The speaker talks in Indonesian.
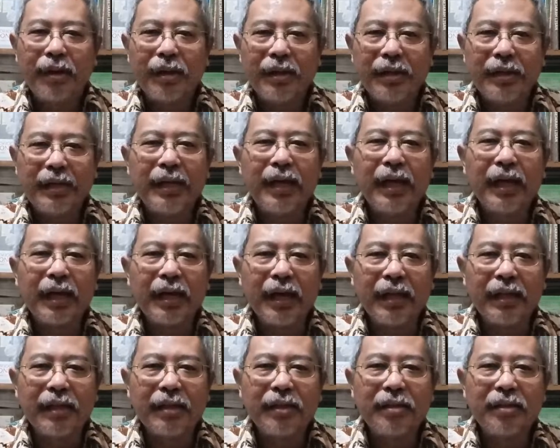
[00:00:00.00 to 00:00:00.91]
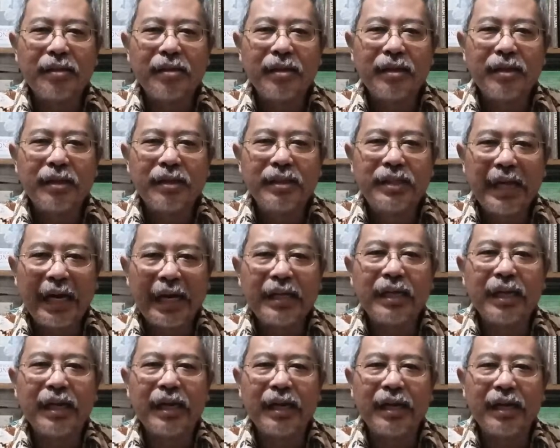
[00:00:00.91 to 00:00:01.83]
dia akan
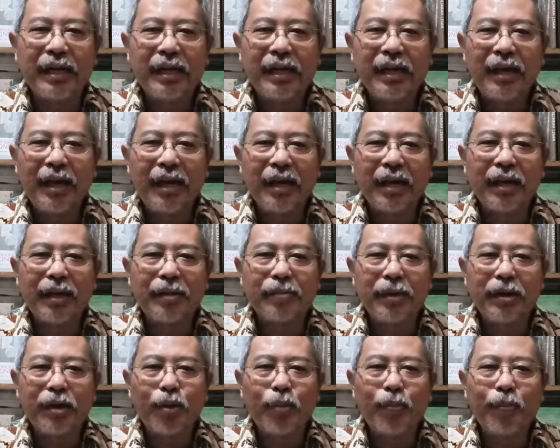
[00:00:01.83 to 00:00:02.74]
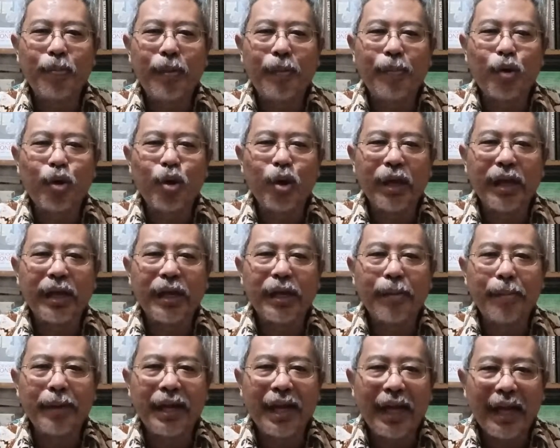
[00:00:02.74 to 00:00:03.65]
jaya, akan memperoleh
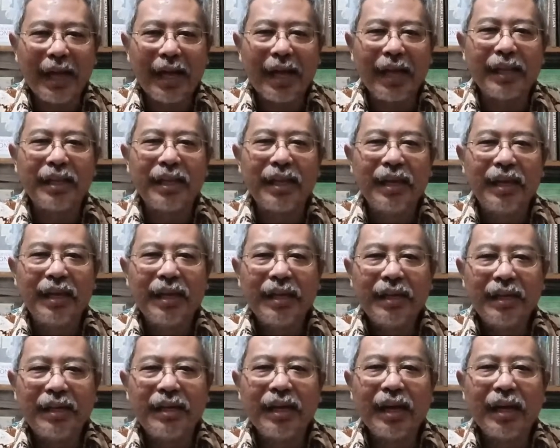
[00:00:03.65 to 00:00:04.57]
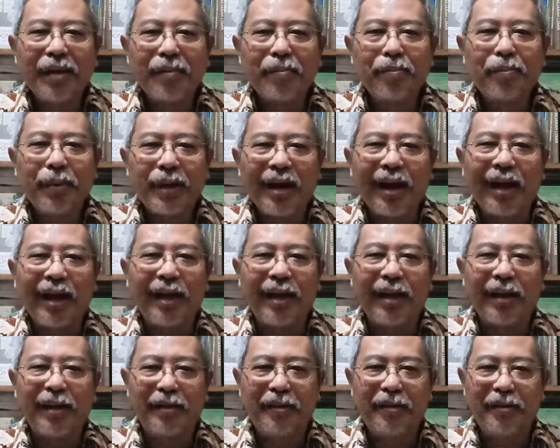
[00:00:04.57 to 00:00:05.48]
kemenangan di dalam perang.
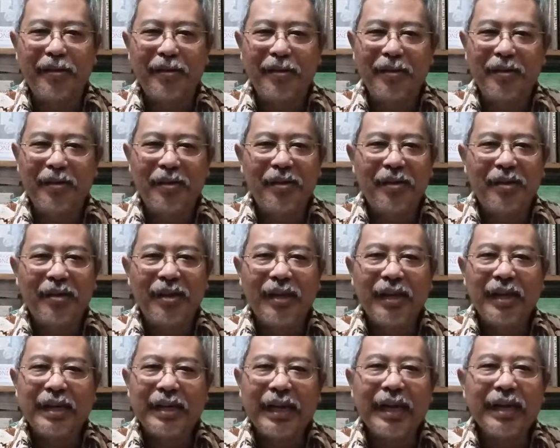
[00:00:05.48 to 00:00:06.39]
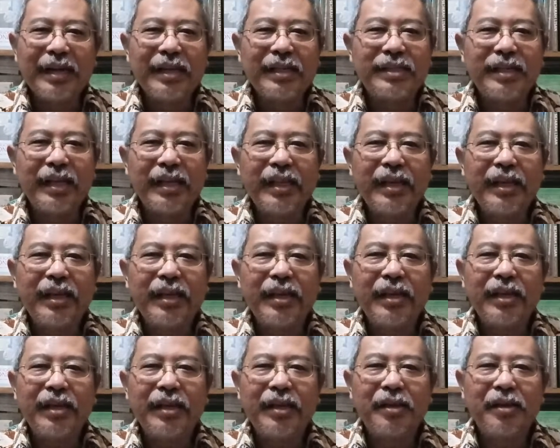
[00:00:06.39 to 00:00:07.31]
Nah, di sini
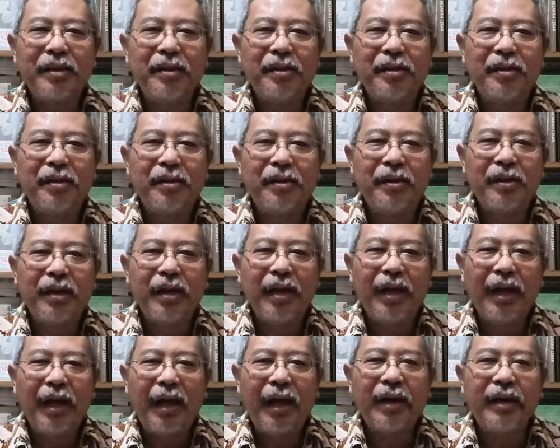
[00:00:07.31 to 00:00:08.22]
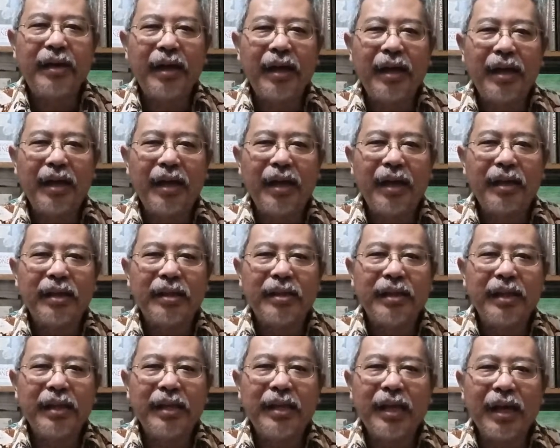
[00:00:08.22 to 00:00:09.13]
ada
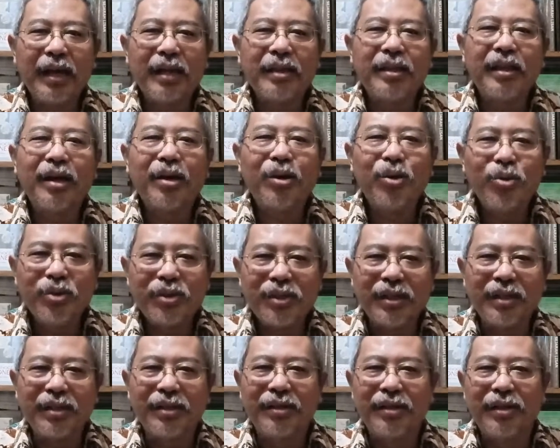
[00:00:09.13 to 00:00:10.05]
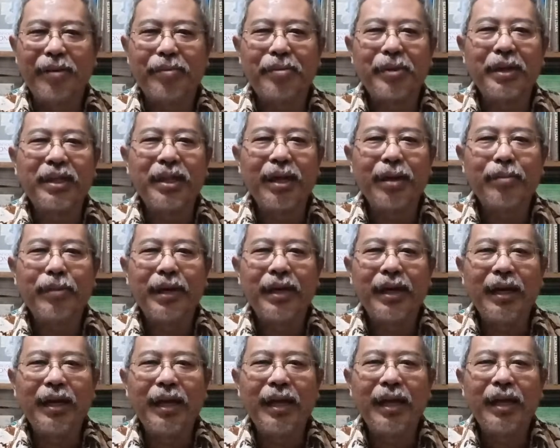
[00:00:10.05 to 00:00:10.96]
tiga kata kunci. Yang pertama
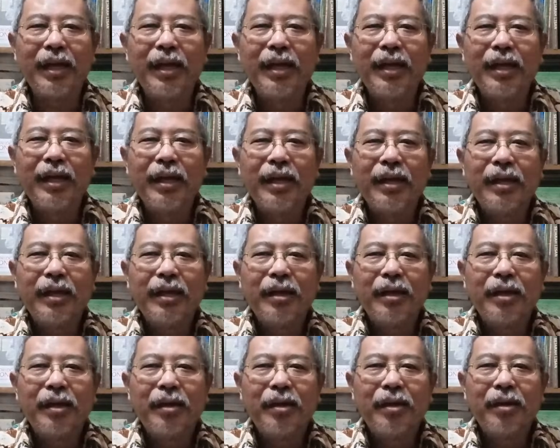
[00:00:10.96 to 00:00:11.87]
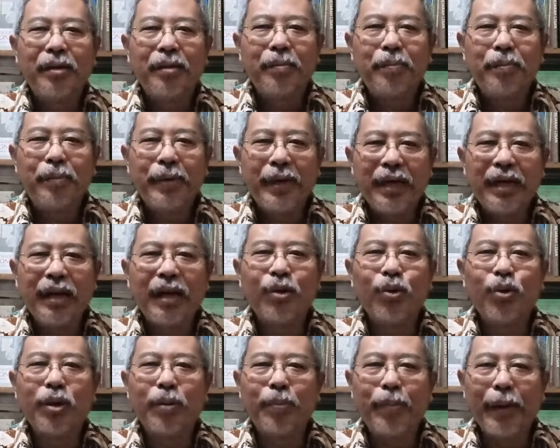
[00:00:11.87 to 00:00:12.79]
adalah
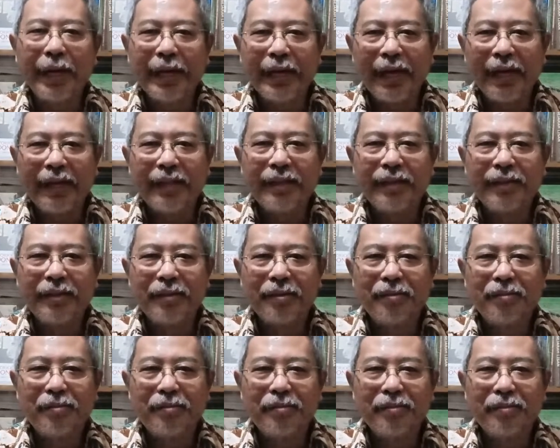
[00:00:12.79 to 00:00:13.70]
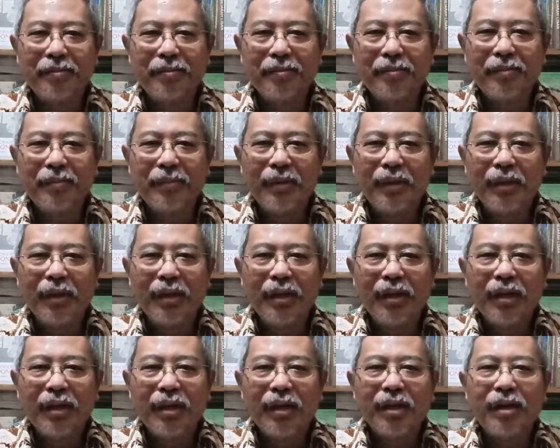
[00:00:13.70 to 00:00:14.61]
perilaku kebaikan,
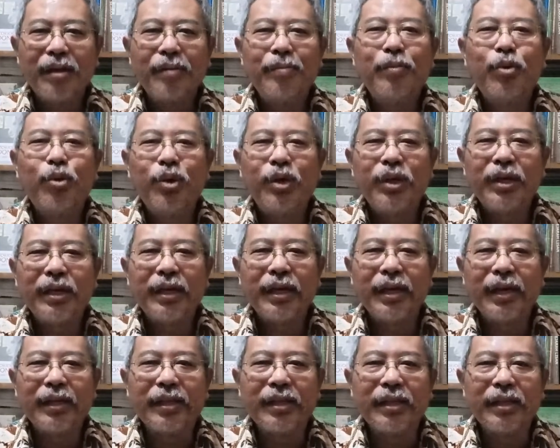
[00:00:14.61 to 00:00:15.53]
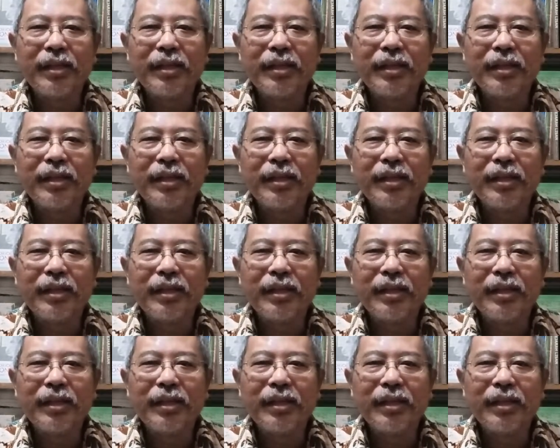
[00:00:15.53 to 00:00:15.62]
kemudian